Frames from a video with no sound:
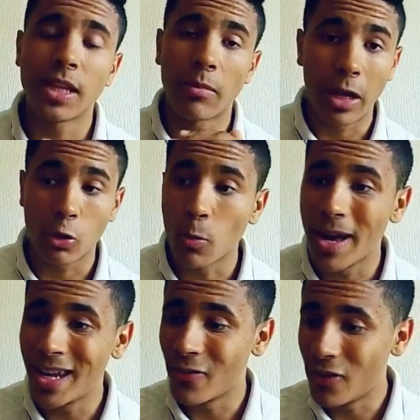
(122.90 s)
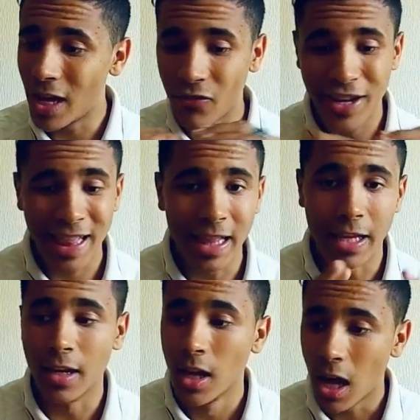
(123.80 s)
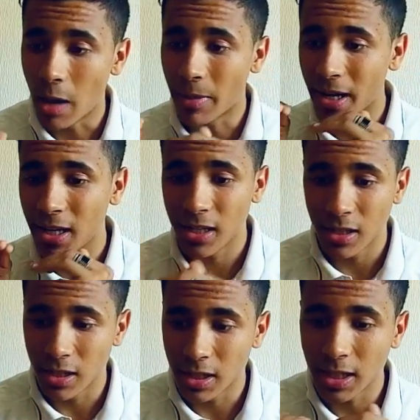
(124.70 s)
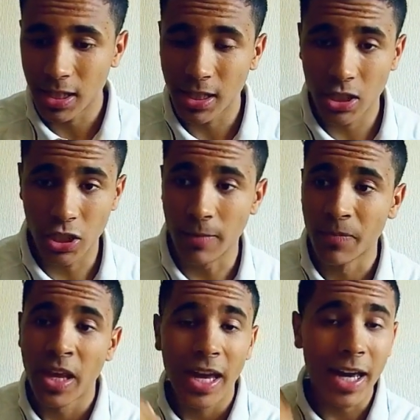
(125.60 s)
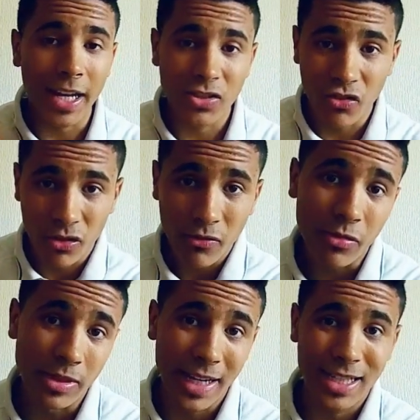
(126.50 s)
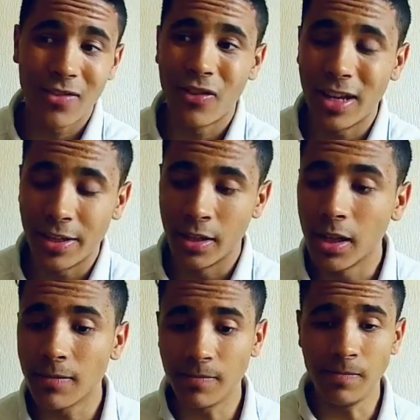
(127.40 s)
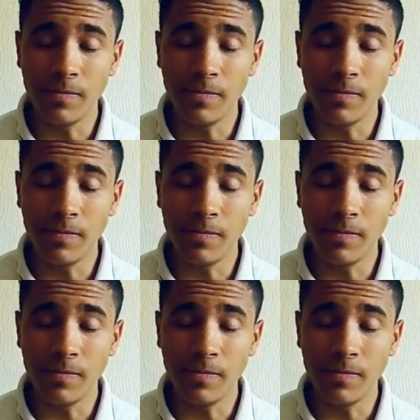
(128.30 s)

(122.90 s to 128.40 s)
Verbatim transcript: السلام عليكم انا فلان فرتلان عمري آه، كذا كذا شي قريت في المدرسه الفلانيه